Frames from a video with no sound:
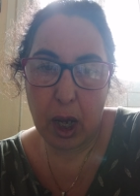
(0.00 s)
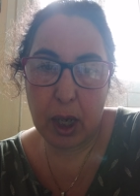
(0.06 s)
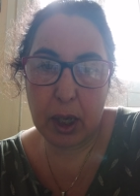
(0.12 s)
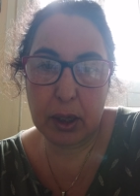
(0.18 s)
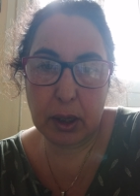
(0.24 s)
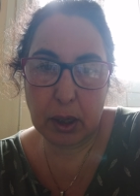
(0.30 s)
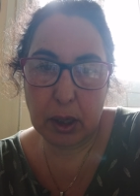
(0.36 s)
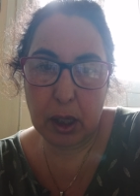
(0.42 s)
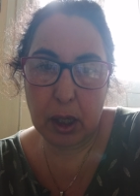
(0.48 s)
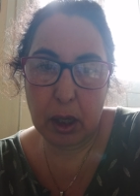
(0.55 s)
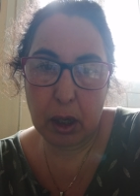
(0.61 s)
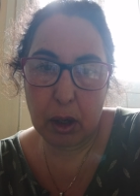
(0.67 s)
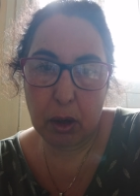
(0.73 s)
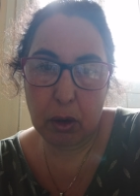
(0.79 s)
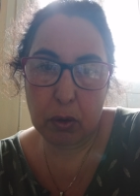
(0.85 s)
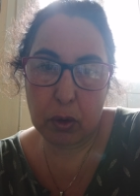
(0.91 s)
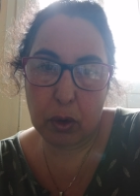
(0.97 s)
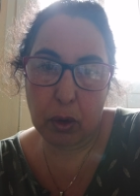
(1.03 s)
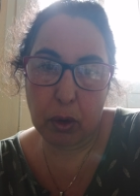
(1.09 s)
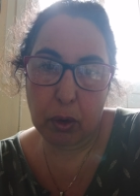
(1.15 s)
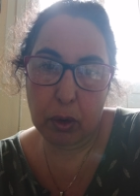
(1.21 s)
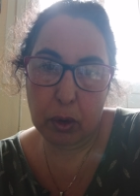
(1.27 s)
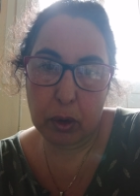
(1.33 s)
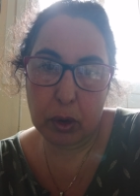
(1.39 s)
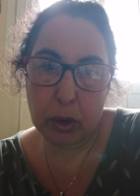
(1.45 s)
ainsi
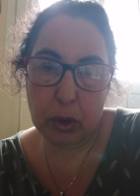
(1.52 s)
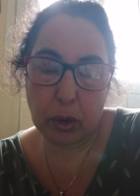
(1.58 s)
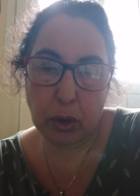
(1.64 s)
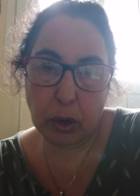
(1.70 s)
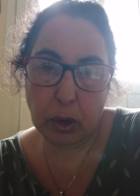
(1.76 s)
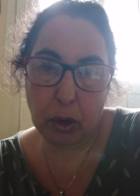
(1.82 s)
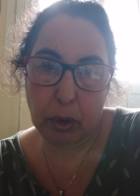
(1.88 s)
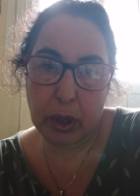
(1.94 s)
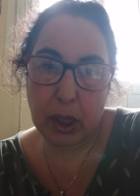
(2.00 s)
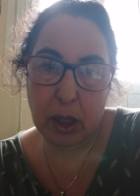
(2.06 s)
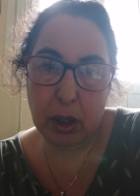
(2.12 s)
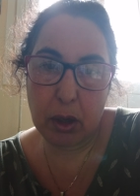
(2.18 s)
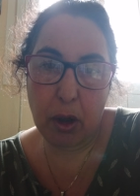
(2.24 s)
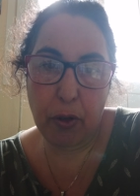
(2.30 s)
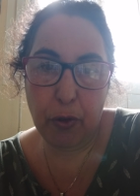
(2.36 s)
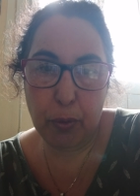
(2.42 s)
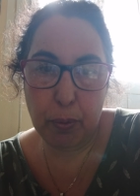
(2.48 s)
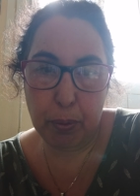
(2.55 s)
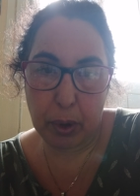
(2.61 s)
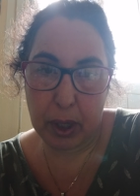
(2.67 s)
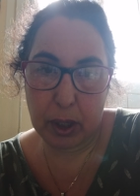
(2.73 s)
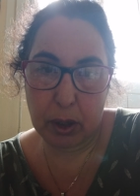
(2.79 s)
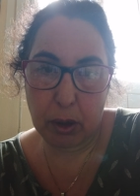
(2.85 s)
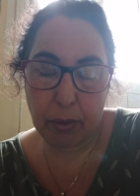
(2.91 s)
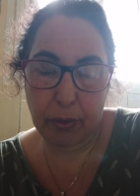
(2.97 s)
qu'au 119 pour
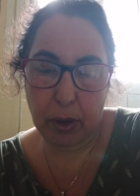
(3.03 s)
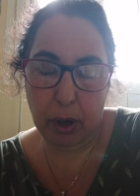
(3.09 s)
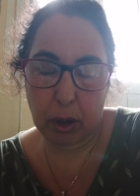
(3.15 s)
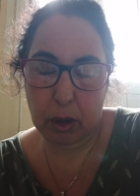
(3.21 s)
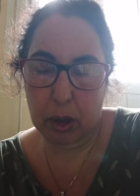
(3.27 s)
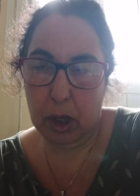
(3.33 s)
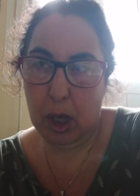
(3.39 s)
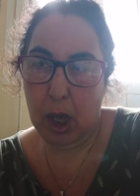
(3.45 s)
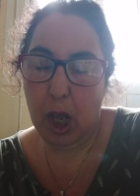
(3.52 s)
les enfants.